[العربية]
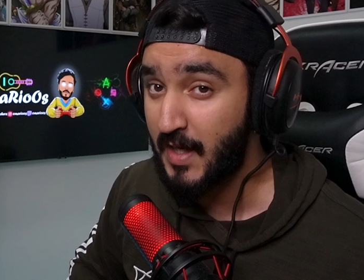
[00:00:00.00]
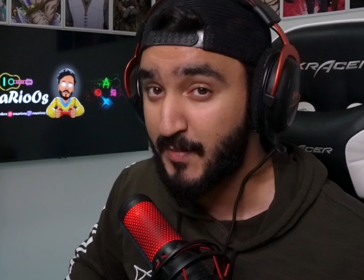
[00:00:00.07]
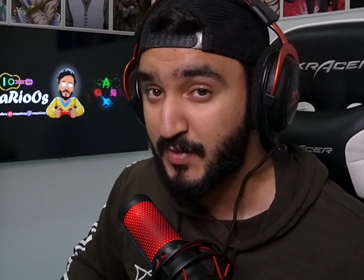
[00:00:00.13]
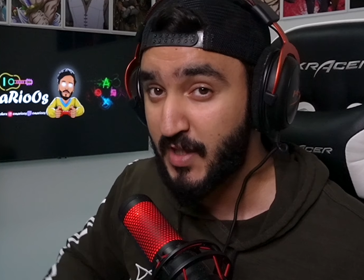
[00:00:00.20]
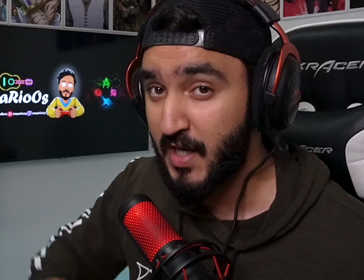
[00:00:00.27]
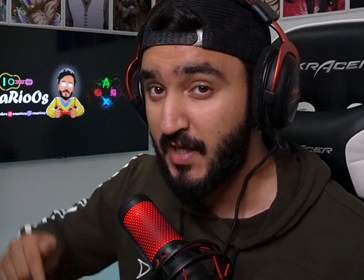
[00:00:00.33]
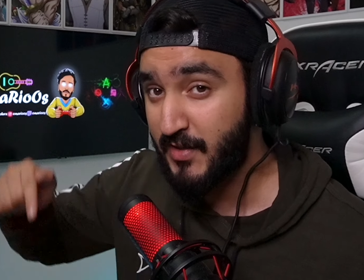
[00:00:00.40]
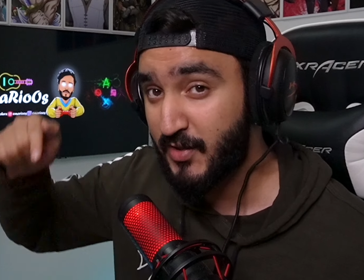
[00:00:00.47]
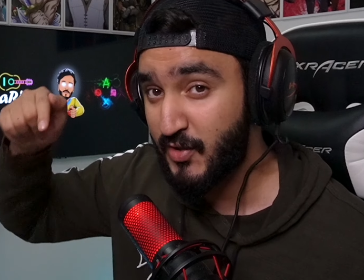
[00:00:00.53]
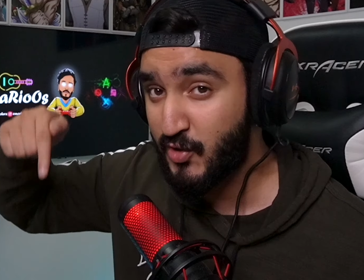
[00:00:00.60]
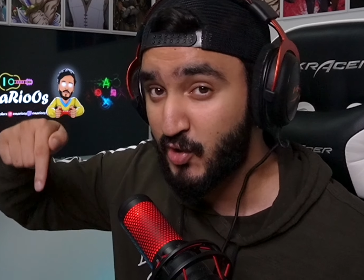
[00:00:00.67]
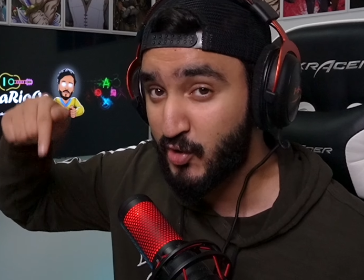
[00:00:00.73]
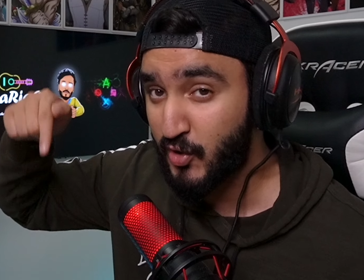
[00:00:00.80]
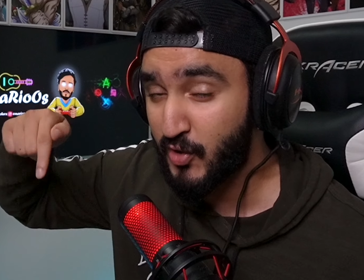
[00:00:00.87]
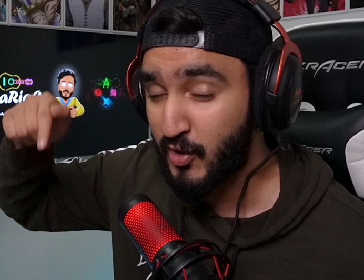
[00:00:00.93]
اهم شيء لا
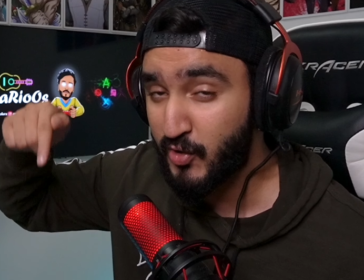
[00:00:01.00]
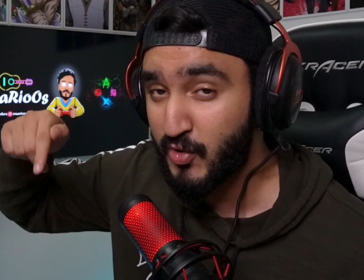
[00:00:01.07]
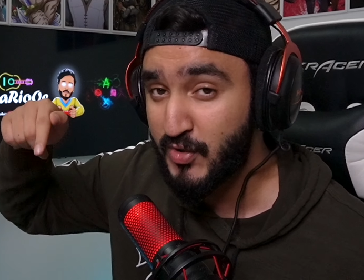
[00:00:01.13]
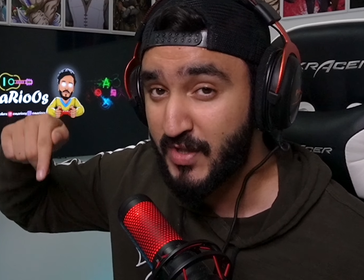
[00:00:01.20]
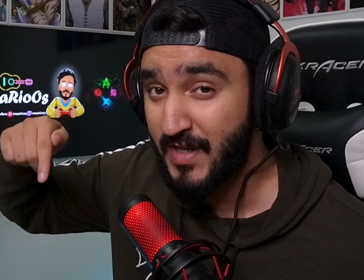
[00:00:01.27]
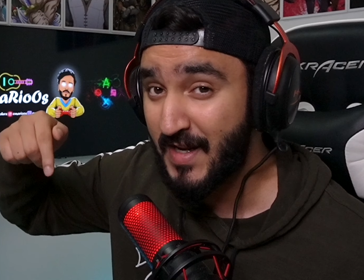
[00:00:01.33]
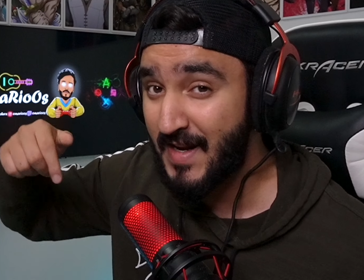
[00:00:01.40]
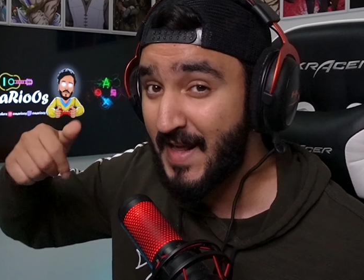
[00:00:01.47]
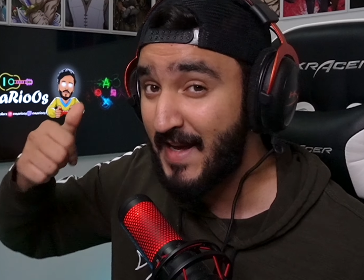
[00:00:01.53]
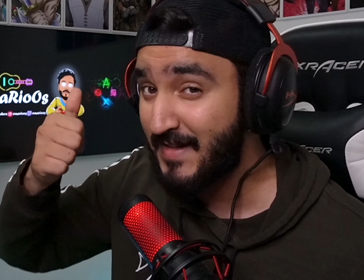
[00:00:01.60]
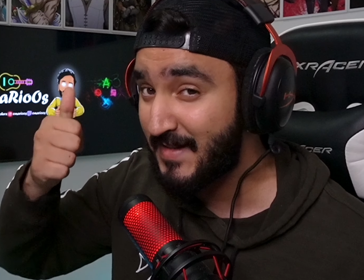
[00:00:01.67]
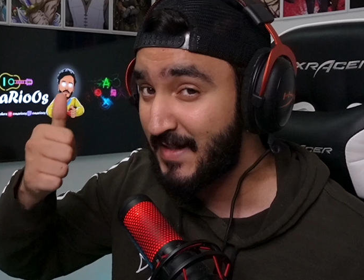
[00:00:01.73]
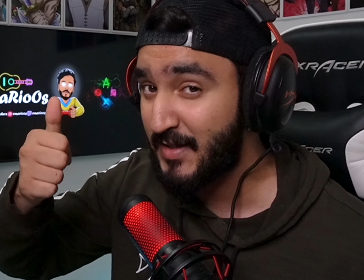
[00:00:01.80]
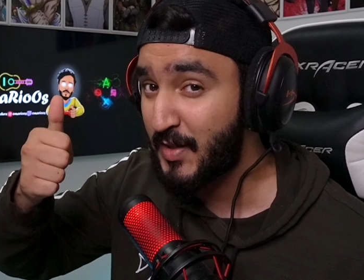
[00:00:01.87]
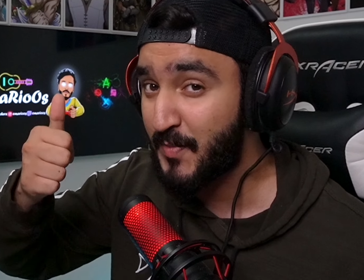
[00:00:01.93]
تنسوا تضغطوا زر اللايك
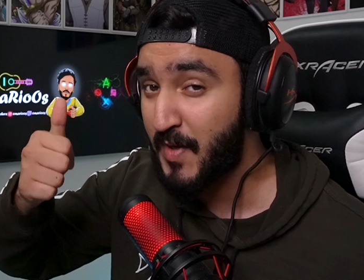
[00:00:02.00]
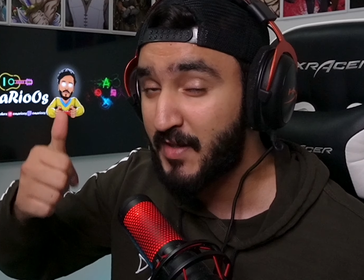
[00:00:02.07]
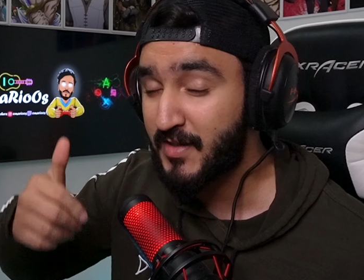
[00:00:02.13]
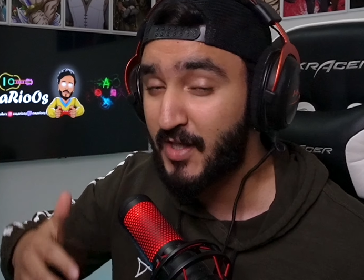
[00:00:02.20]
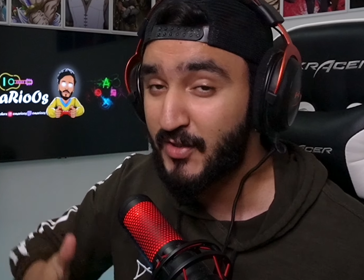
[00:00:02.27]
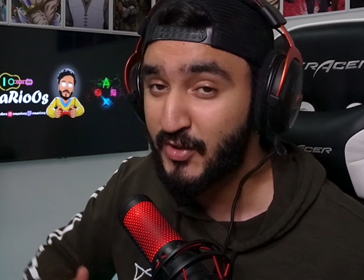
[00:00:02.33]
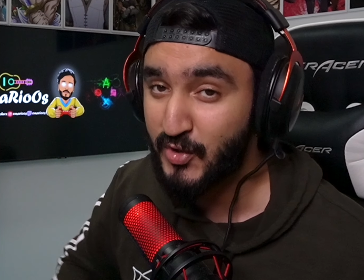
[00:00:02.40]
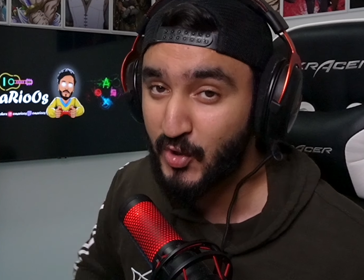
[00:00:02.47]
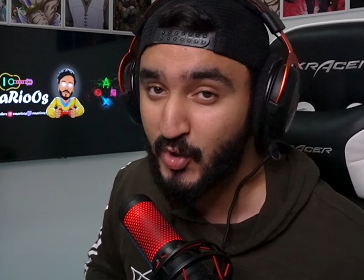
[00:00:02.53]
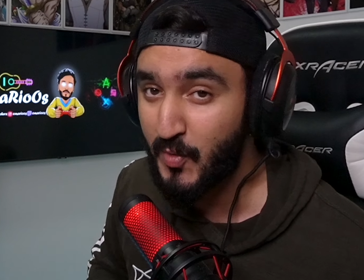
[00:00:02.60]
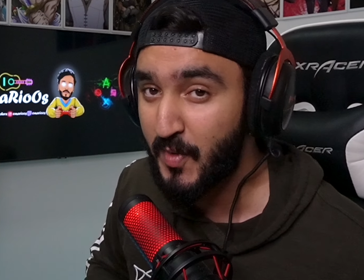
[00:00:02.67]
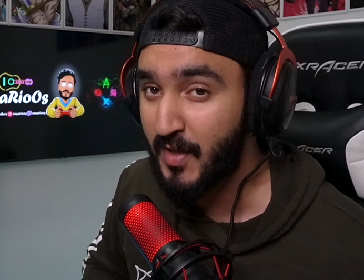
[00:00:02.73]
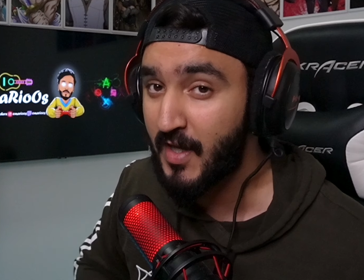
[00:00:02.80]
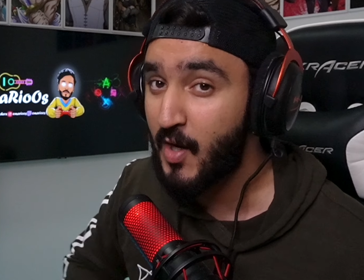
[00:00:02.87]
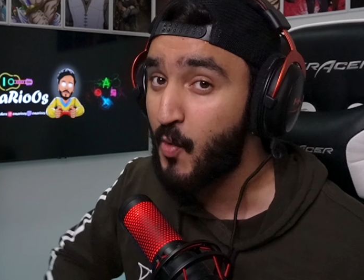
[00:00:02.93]
تحت المقطع تشتركوا
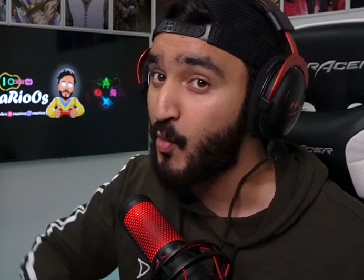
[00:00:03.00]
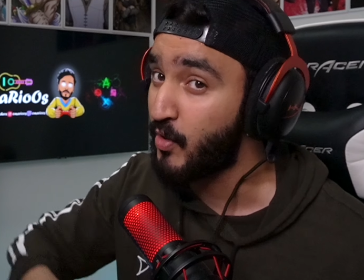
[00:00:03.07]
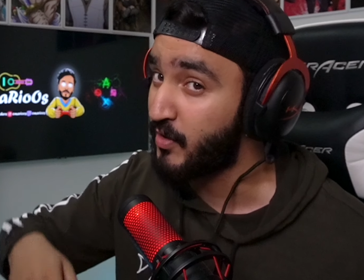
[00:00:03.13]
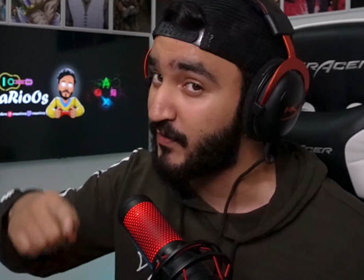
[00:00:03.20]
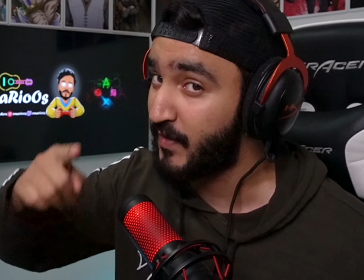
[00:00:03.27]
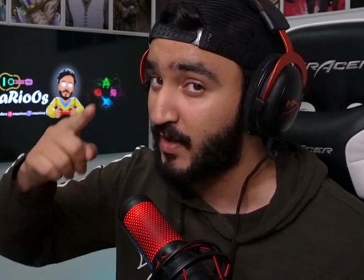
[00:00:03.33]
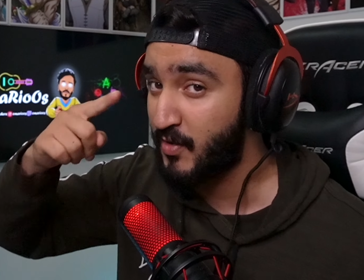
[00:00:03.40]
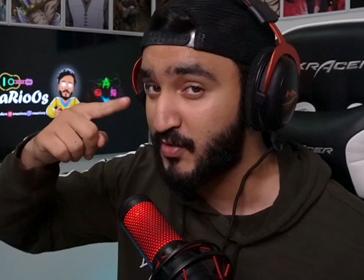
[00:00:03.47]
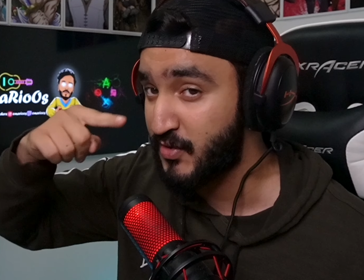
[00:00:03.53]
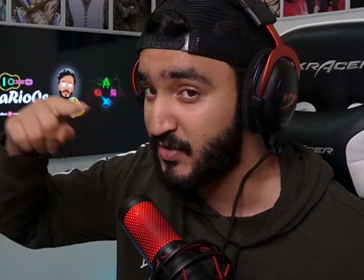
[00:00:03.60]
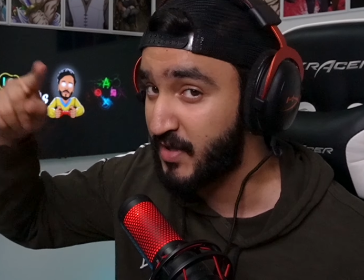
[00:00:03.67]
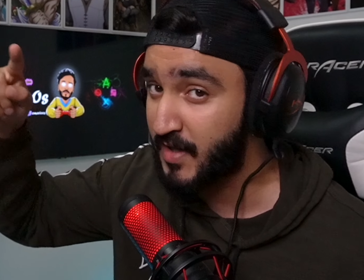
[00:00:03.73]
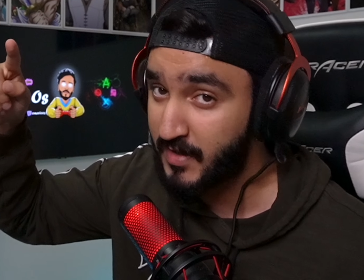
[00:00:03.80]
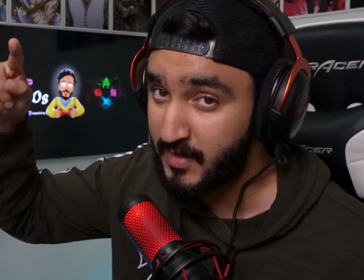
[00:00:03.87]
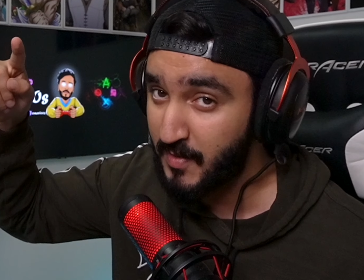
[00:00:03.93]
بالقناه وتفعلوا
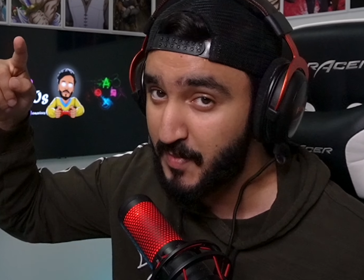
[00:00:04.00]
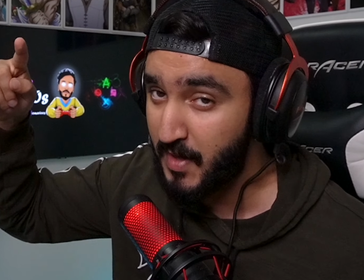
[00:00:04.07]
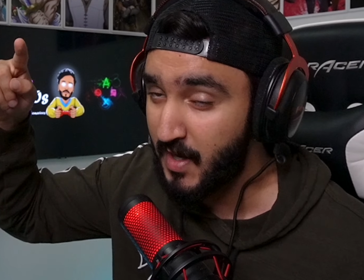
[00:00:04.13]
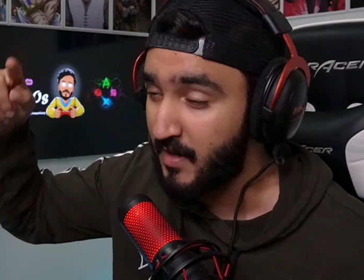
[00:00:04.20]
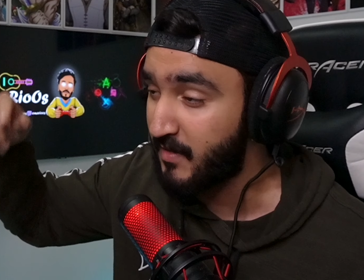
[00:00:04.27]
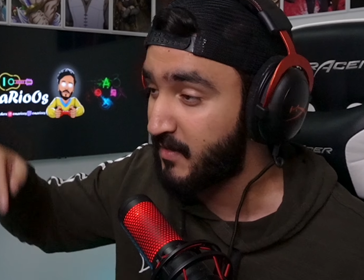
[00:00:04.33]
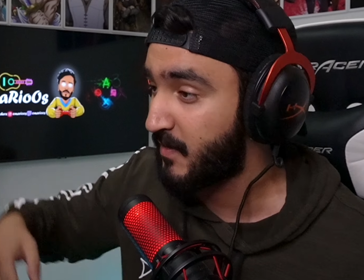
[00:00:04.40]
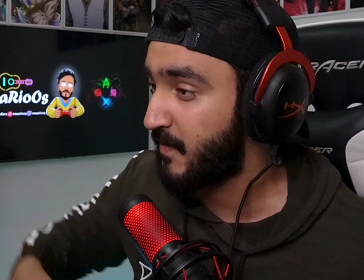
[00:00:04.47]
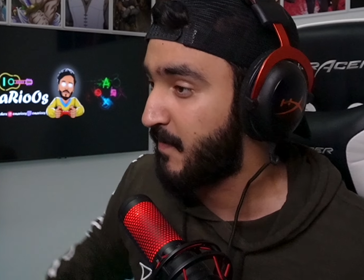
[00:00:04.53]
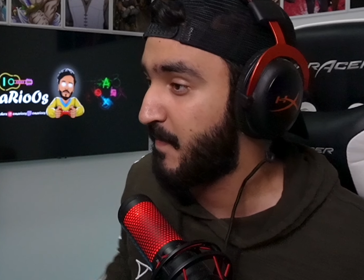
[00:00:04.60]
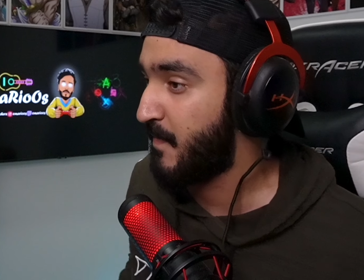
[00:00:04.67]
زر التنبيهات